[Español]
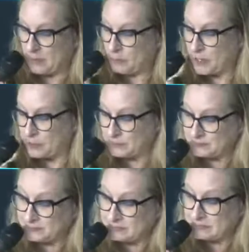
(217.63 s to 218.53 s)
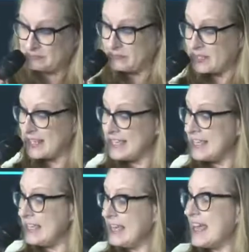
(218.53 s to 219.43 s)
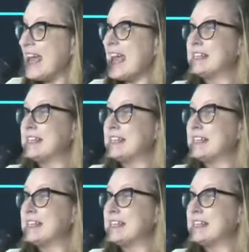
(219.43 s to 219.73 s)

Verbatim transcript: Bueno, y